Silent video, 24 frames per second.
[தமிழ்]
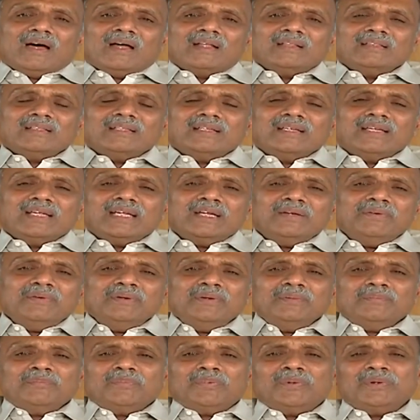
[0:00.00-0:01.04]
அந்த
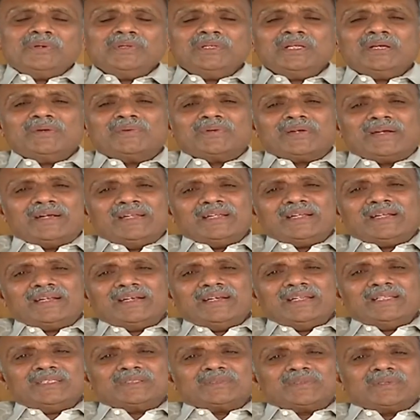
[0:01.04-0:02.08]
நிகழ்வின் பொழுது அவர்
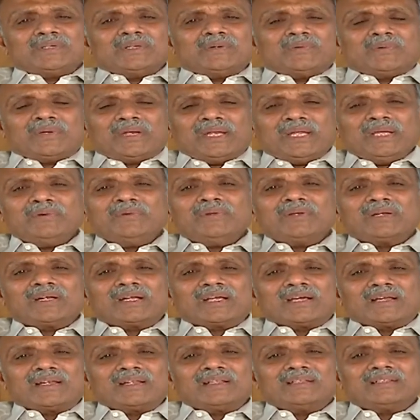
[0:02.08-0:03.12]
அடிக்கடி சொன்ன ஒரே ஒரு
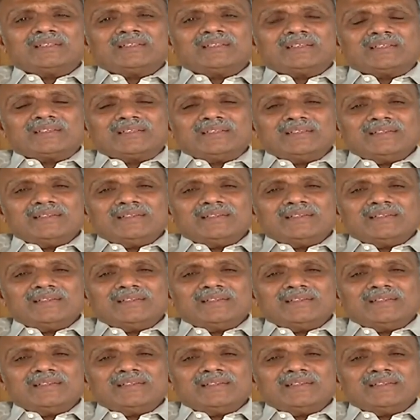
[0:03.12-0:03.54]
கருத்து